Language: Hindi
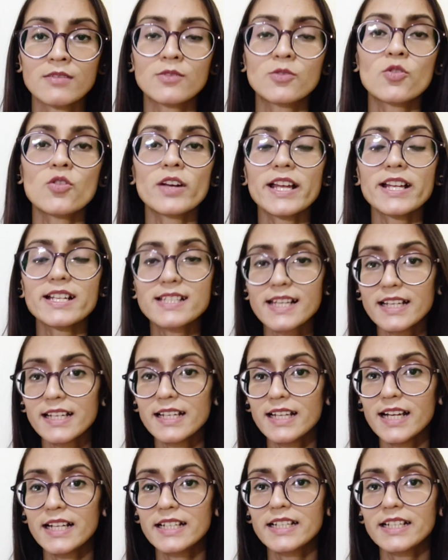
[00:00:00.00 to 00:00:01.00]
कुकिंग से
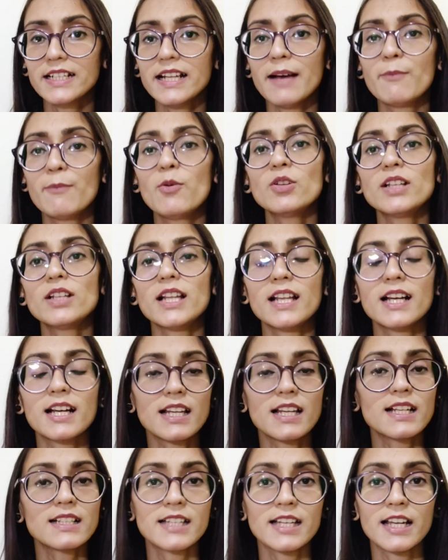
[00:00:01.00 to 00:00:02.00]
रिलेटेड है बहुत अलग
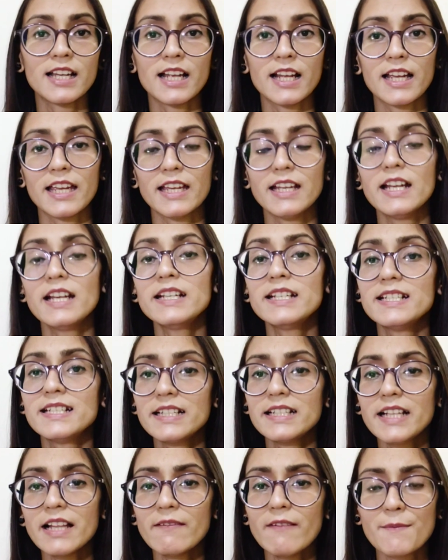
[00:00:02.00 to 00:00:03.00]
अलग तरह की ये
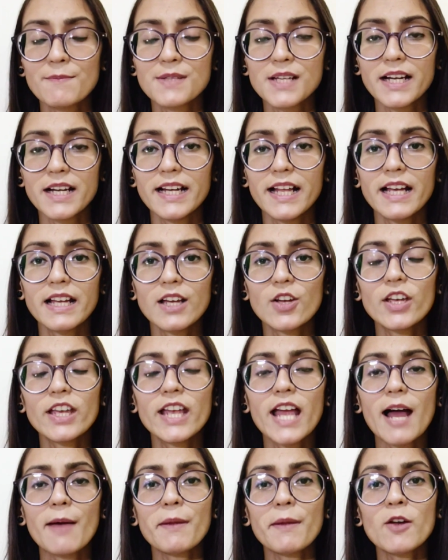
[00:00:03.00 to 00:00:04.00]
डिजिटल वेबसाइट है क्योंकि
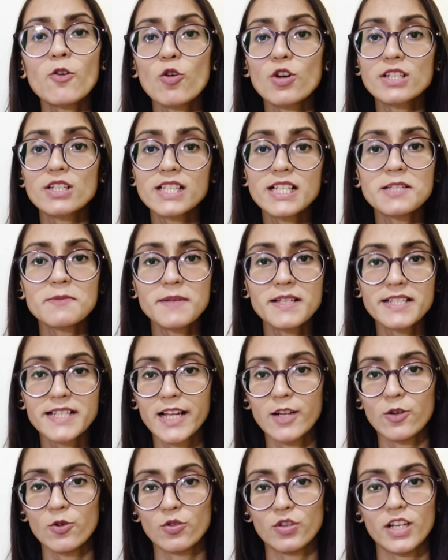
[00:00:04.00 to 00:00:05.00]
यहाँ पे कोर्सेज भी
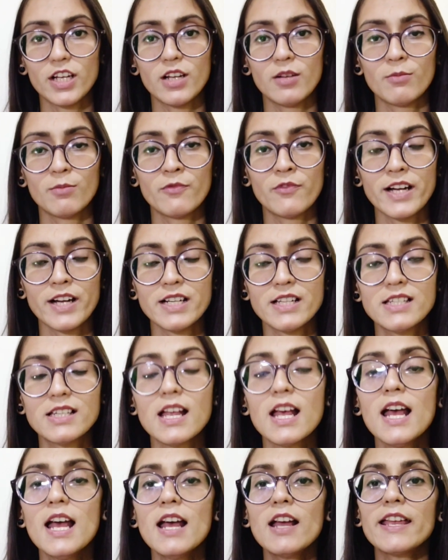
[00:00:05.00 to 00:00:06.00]
सेल होते हैं फ्रेंड्स
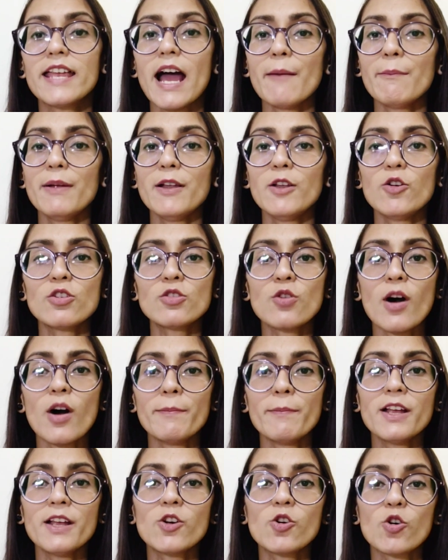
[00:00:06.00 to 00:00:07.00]
यहाँ पे लोग
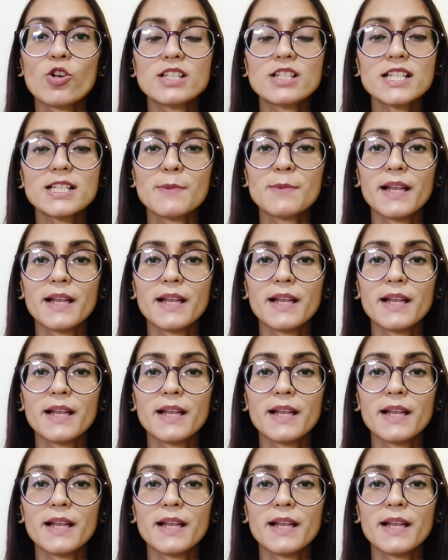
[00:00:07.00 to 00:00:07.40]
अपने कोर्सेज